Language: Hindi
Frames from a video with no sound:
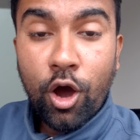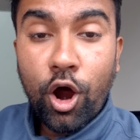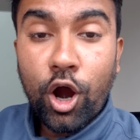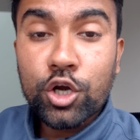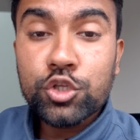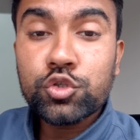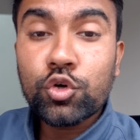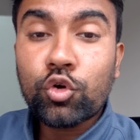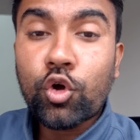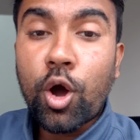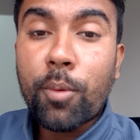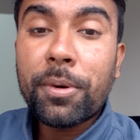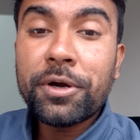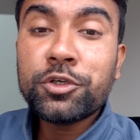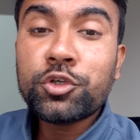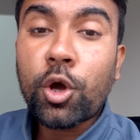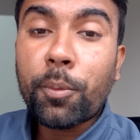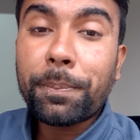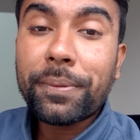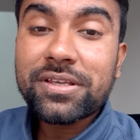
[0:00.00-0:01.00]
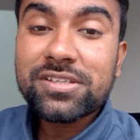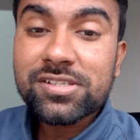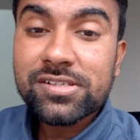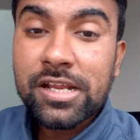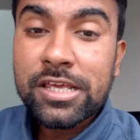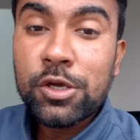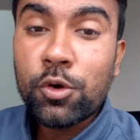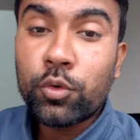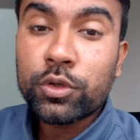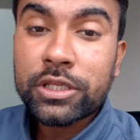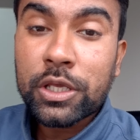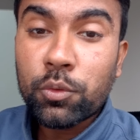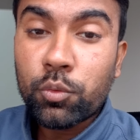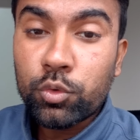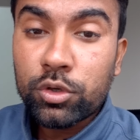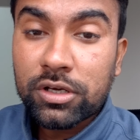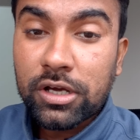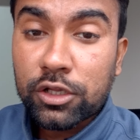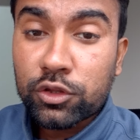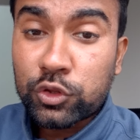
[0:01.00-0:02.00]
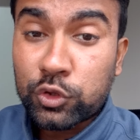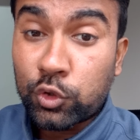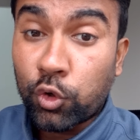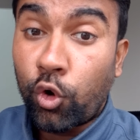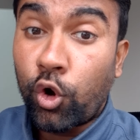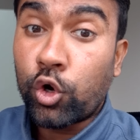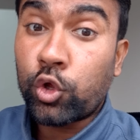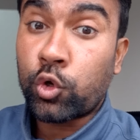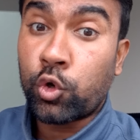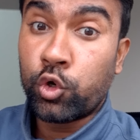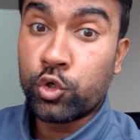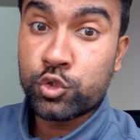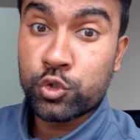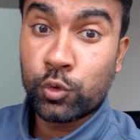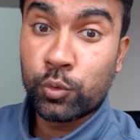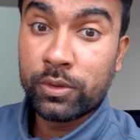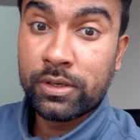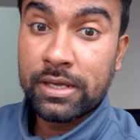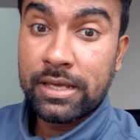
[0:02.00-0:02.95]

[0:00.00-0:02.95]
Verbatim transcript: और जो कॉमन टॉपिक्स नहीं होते उनका तोड़ खोजो